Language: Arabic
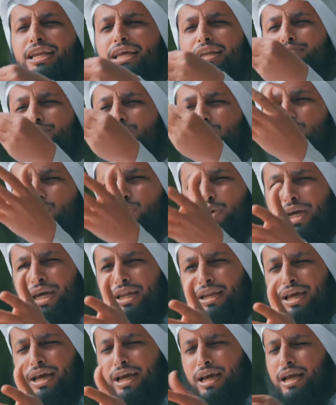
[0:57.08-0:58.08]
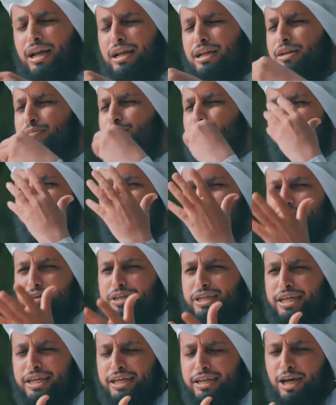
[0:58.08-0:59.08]
للمقوين
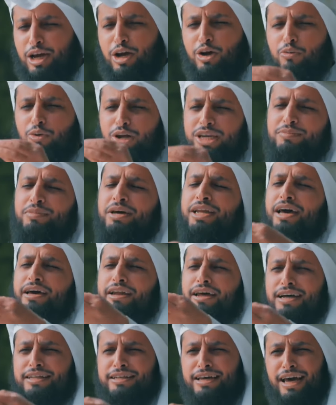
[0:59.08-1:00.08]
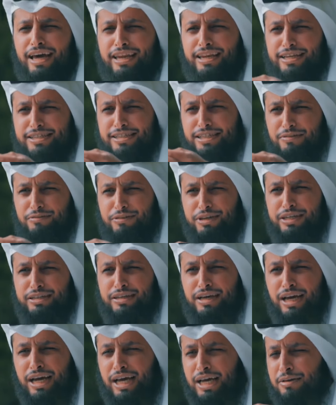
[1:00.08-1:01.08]
للمسافرين ولمن أراد أن
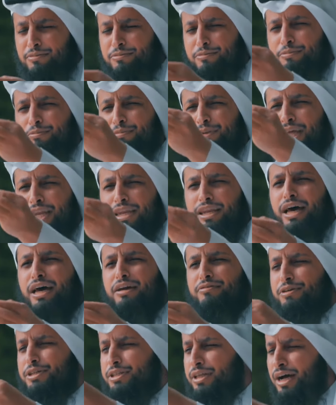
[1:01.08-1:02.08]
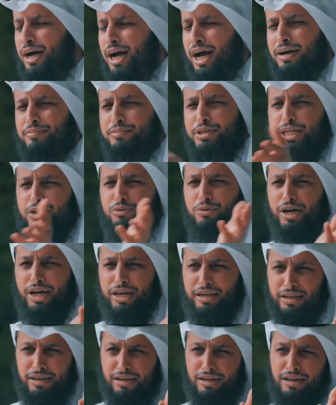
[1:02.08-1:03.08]
يستفيد من النار في طعامه
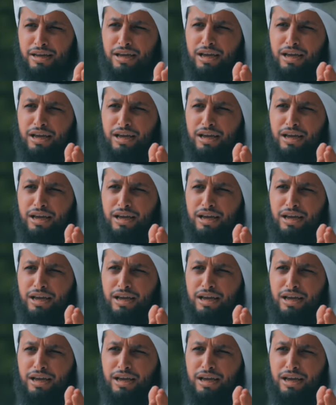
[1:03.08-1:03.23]
وغيره